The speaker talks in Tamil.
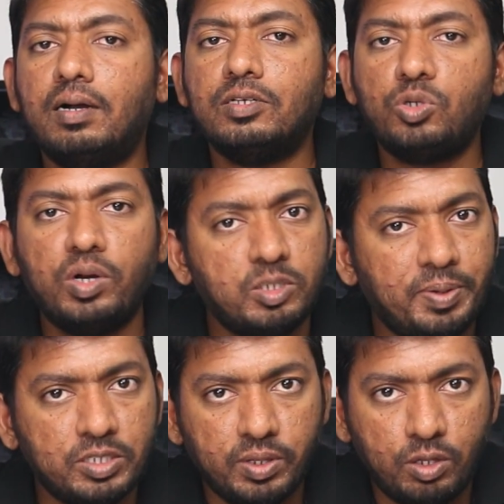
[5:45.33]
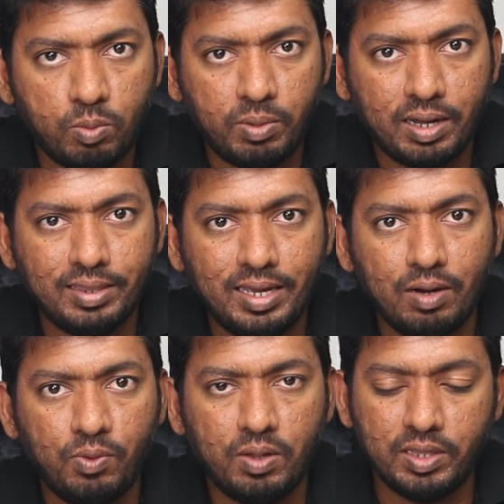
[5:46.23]
ஸ்டோரேஜ் ஸ்பேஸ் வந்து ரொம்ப அதிக
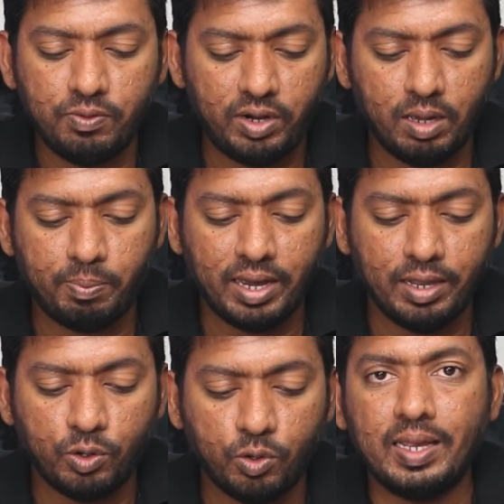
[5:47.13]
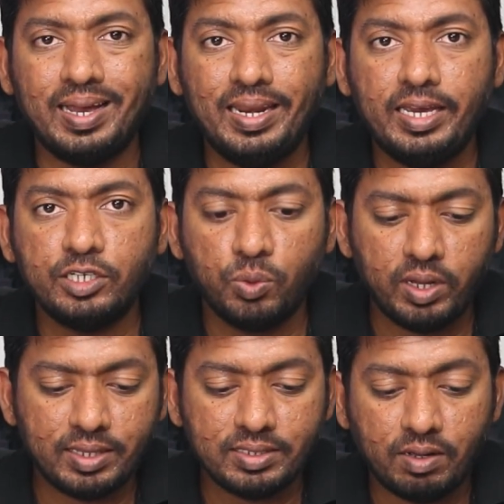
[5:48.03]
அளவில் வந்து ஃப்ரீயாக இருக்கும் இன்கேஸ்
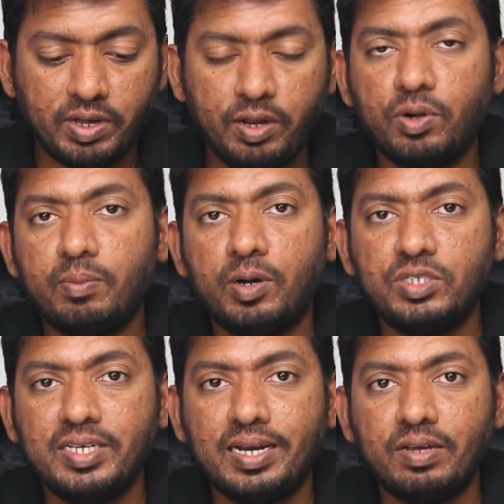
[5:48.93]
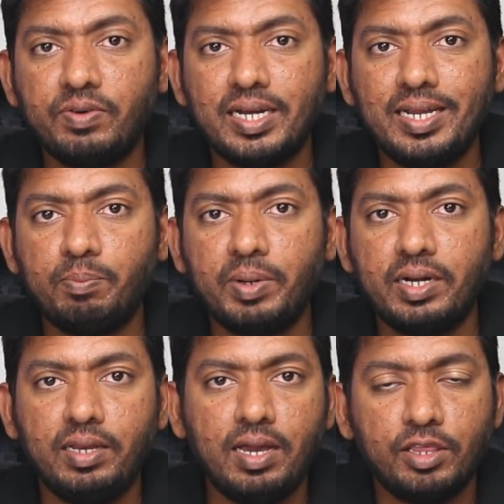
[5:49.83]
உங்களுக்கு இந்த சஃபாரியோட ப்ரௌசிங் டேட்டாவை க்ளீன் அப்
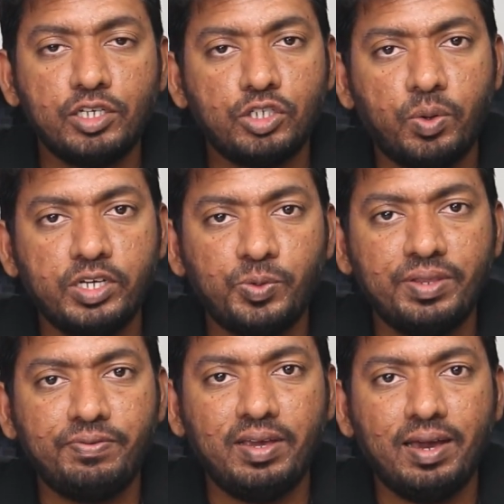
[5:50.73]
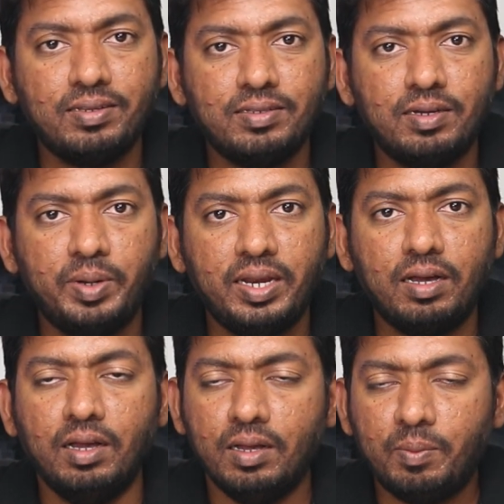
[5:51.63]
பண்ணதுலேயே அதர் ஸ்டோரேஜ் வந்து ஃப்ரீயாக இருந்தது அப்படின்னா
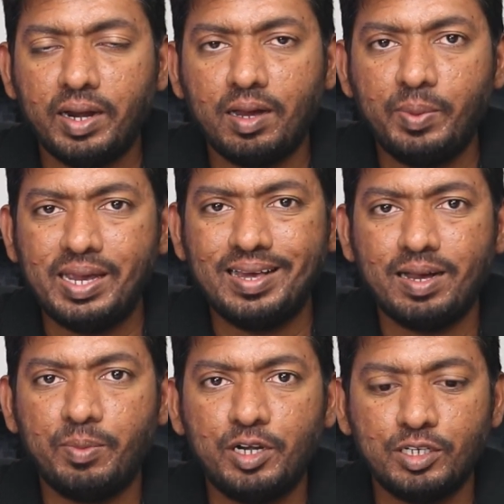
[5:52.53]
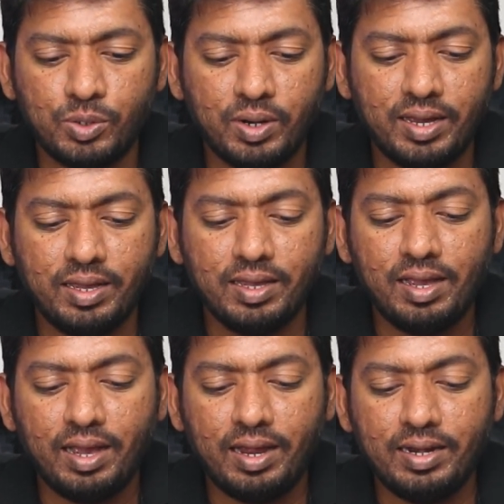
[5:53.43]
மறக்காம கீழே கமெண்ட்டில் சொல்லுங்கள்
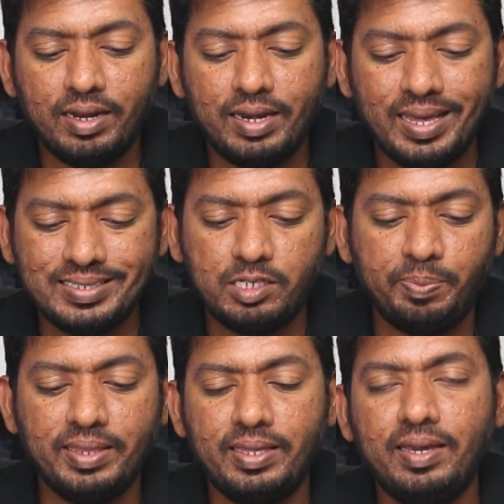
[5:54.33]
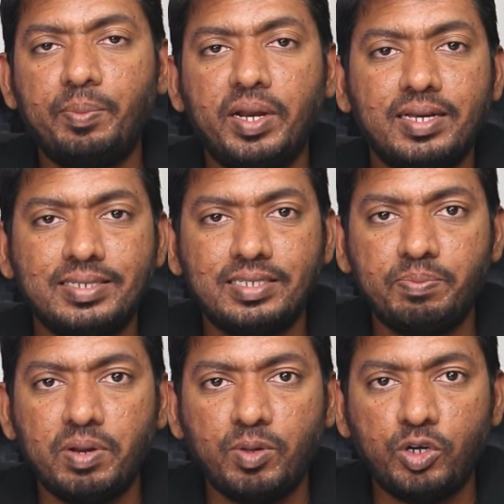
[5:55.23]
அண்ட் நெக்ஸ்ட் uh, பார்த்தீங்க அப்படின்னா
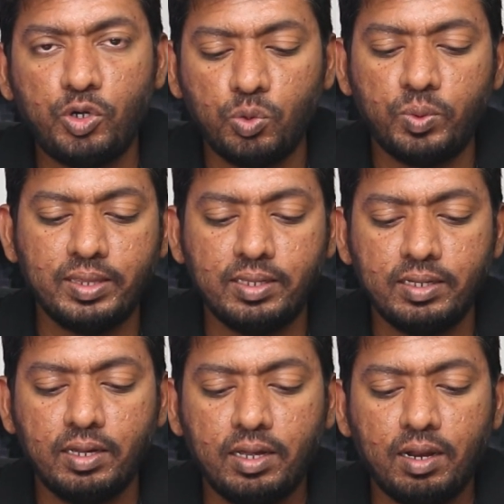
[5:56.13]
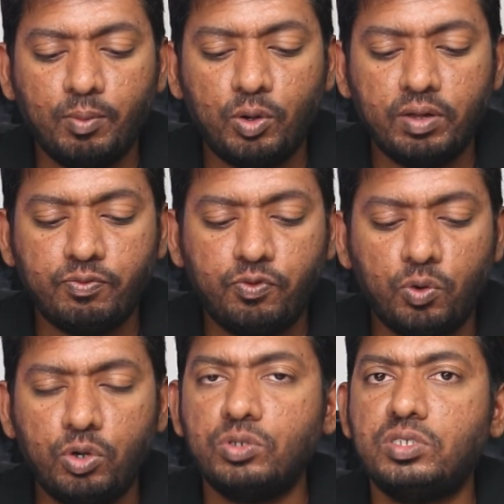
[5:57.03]
ஸ்டெப் நம்பர் டூ வந்து நம்மளோட
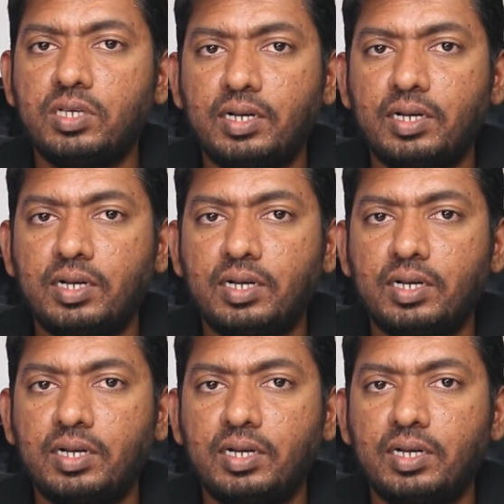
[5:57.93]
ஃபோட்டோஸ்